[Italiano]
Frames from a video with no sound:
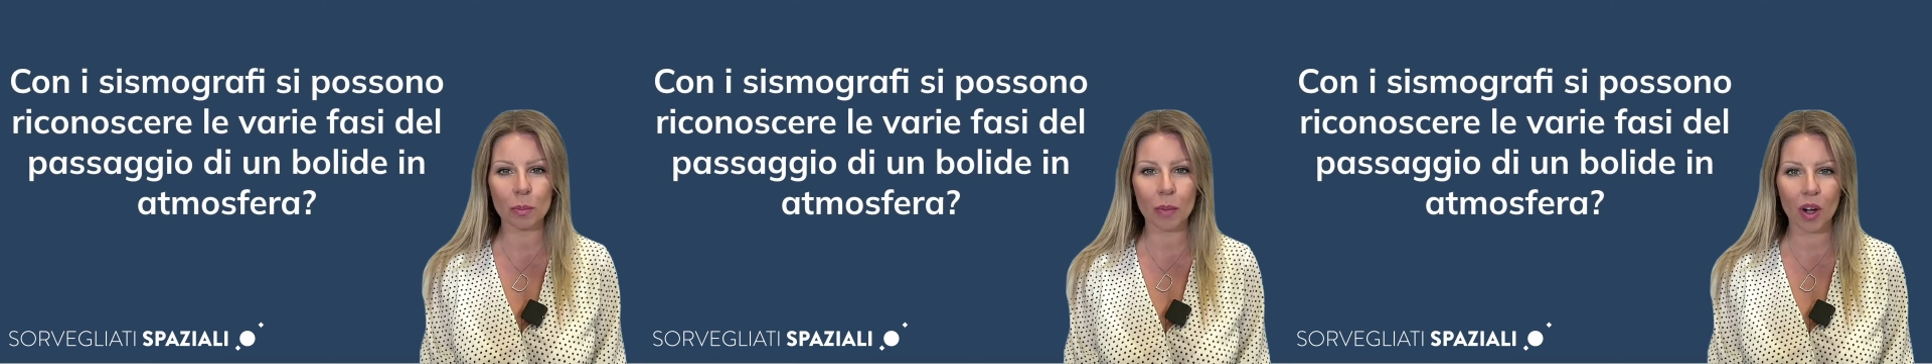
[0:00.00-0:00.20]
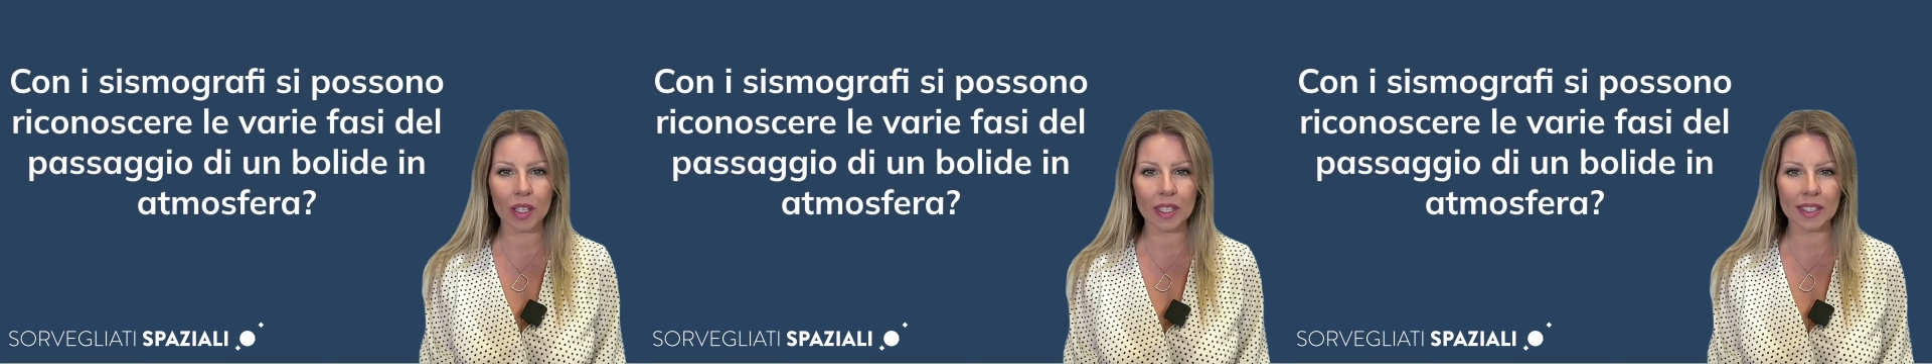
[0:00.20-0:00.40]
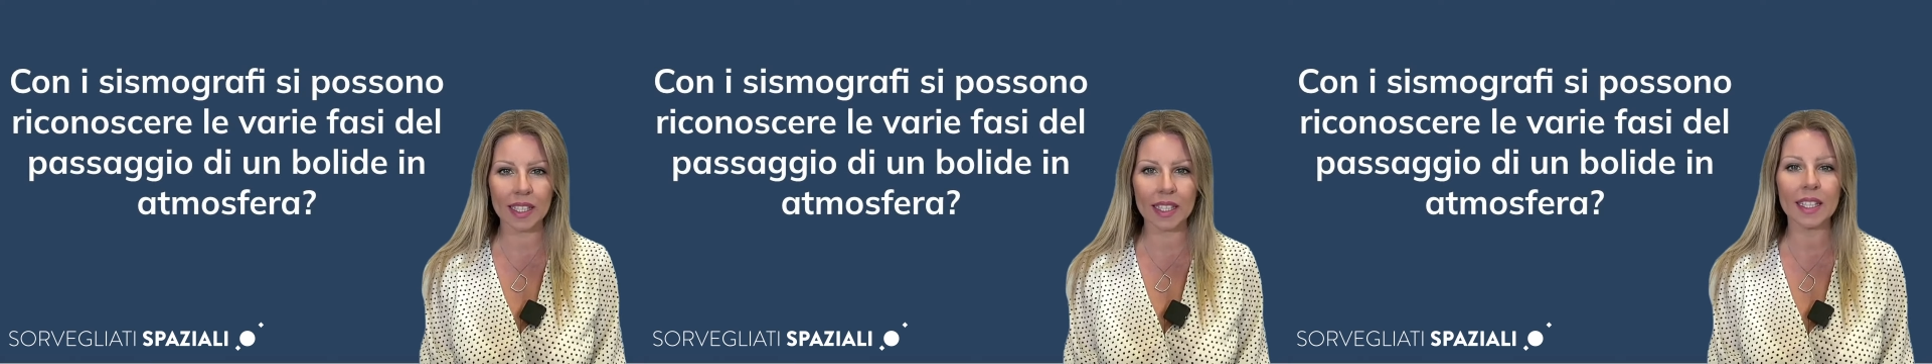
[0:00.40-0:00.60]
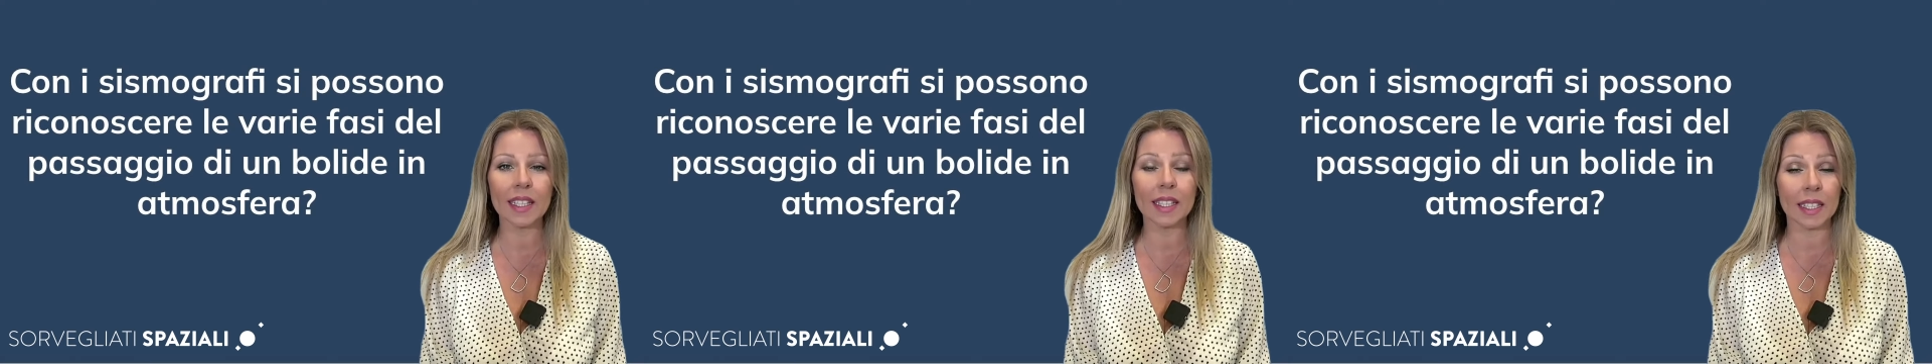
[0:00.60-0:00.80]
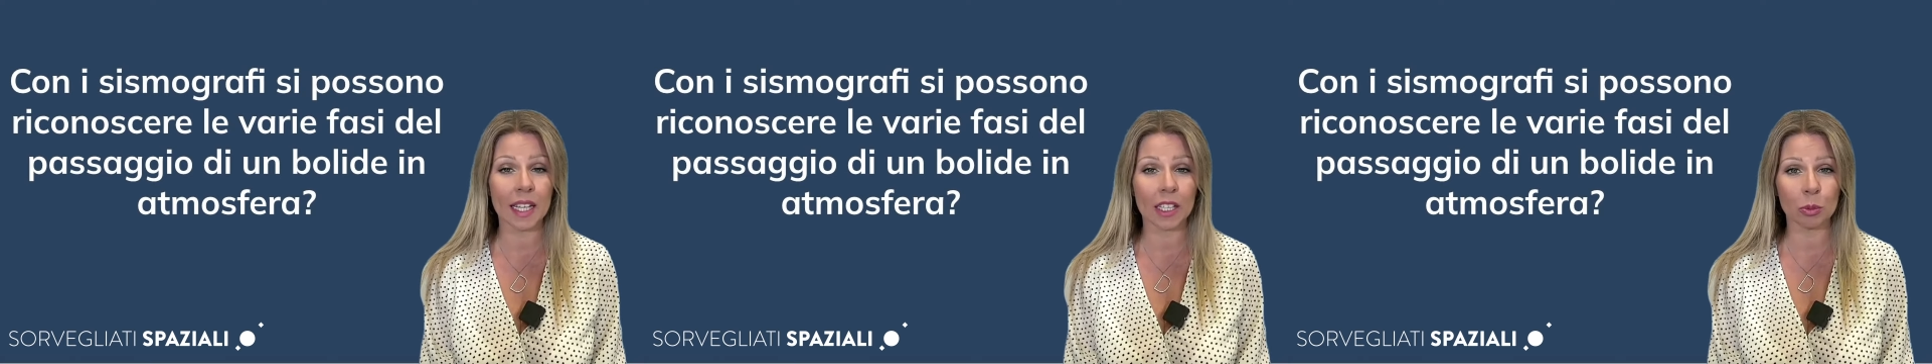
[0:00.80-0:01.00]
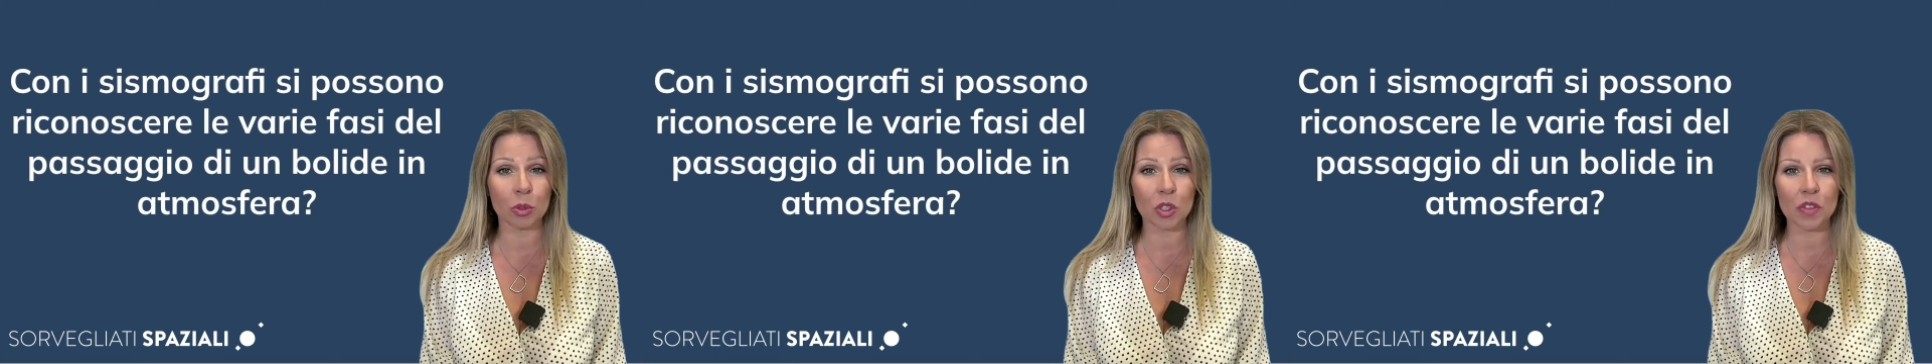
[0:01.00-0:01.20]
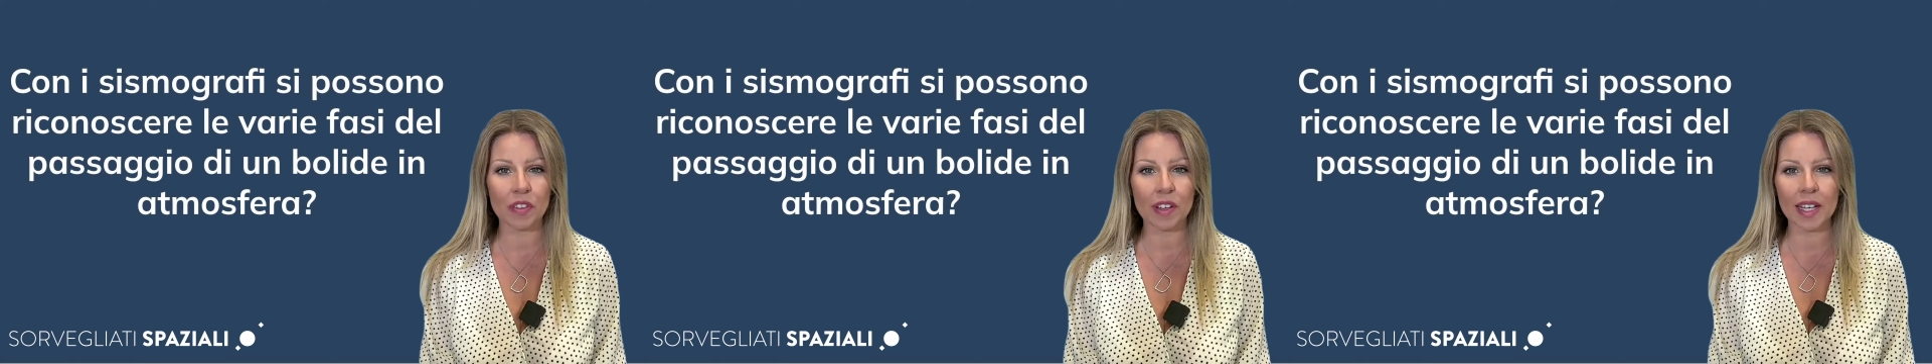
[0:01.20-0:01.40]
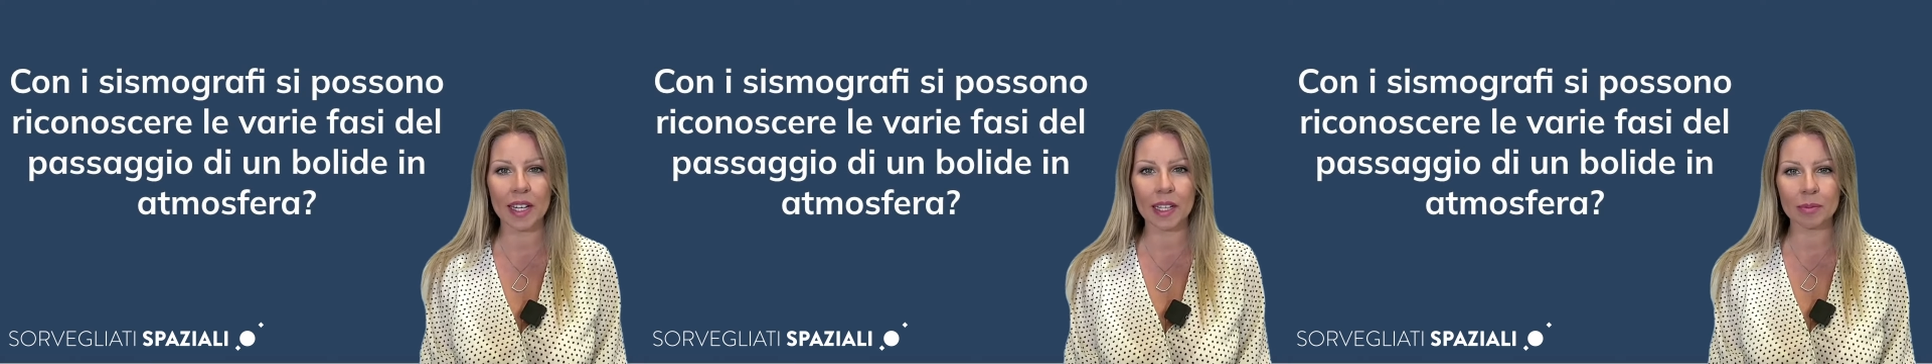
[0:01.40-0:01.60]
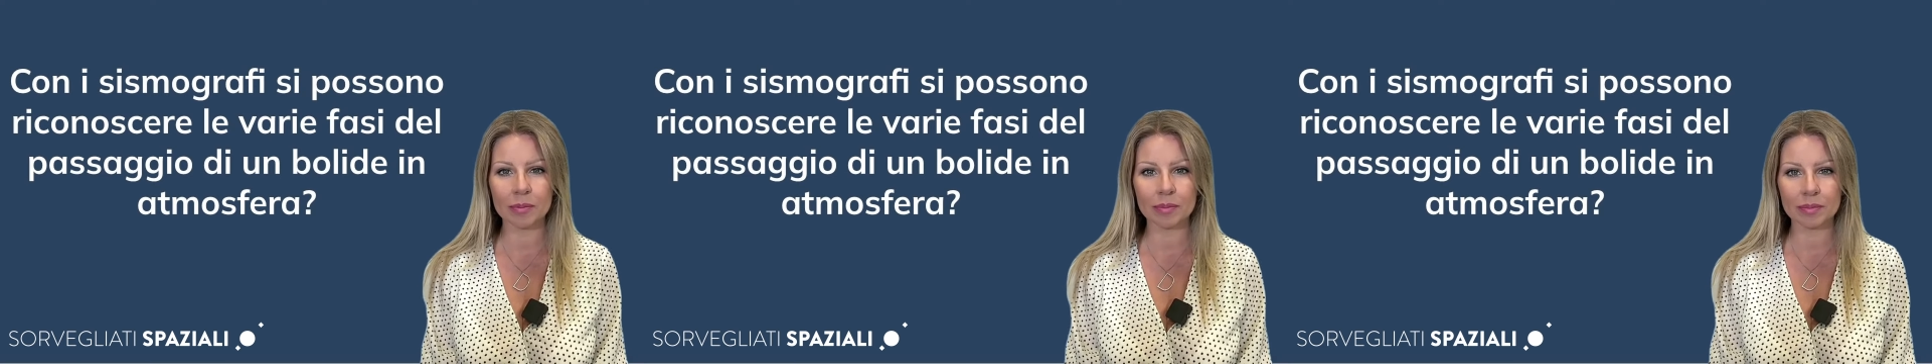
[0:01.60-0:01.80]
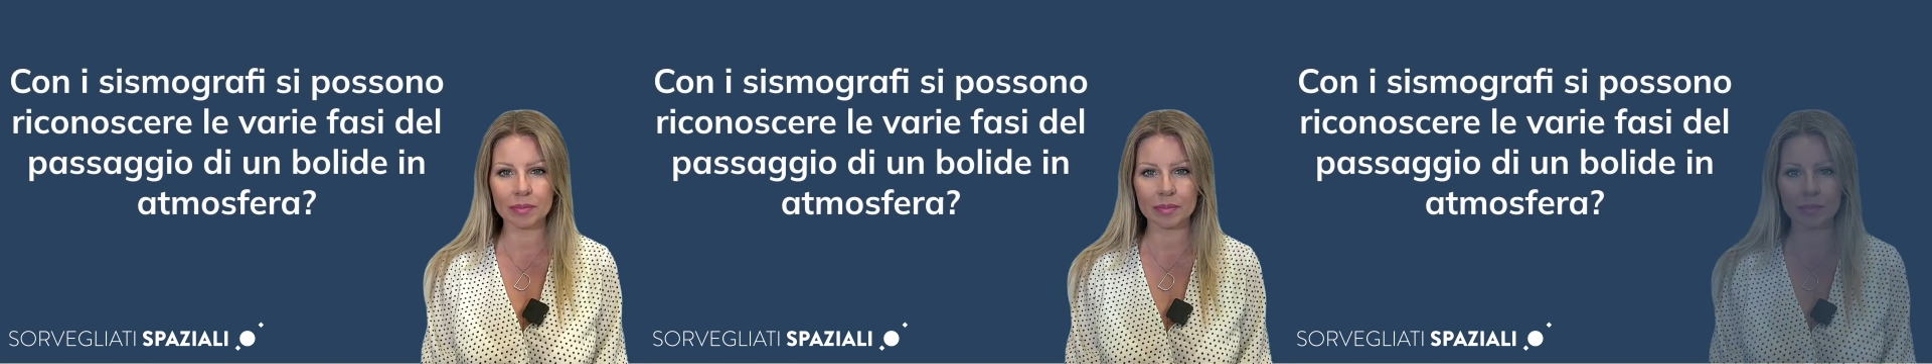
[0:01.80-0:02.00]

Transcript: un bolide in atmosfera?